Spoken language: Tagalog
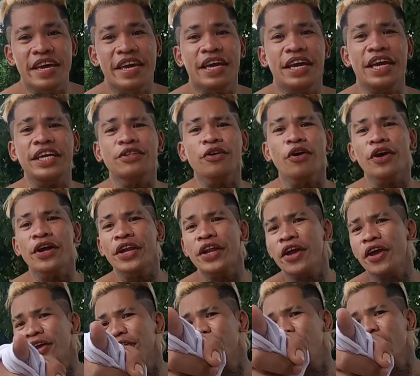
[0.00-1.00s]
Itong
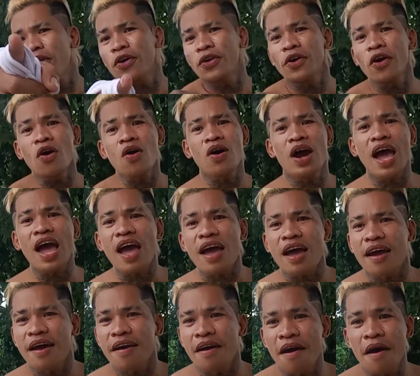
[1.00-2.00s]
iniidolo nyo, ha?
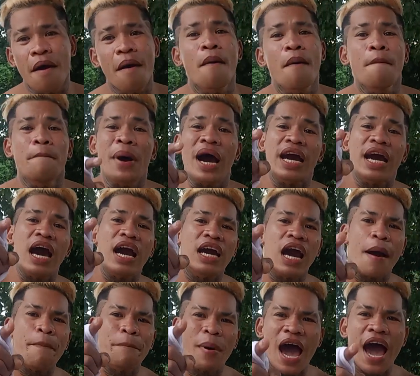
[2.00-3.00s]

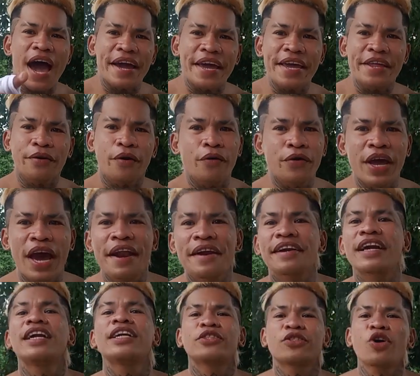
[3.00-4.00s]
Pagagapangin ko yan,
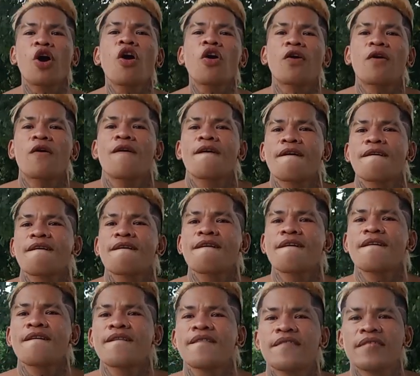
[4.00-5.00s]
real talk.
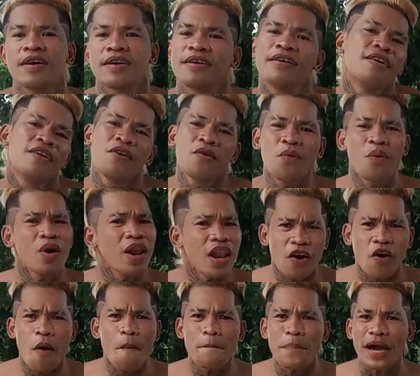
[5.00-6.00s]
Wala
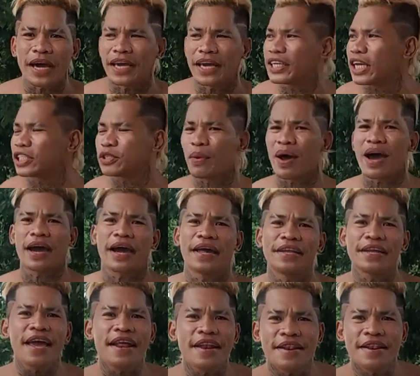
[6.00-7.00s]
akong pakidya sa mga
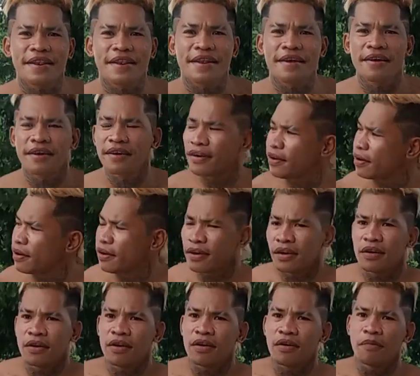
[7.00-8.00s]
ganyan. Sino ba kalaban
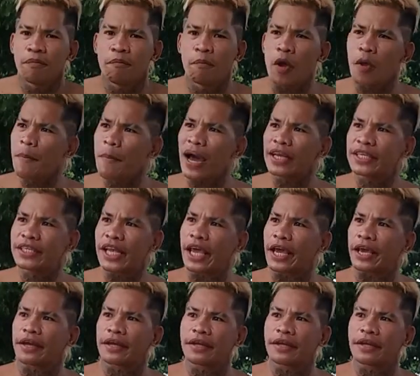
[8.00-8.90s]
mo, Dol? Boy Bagsik.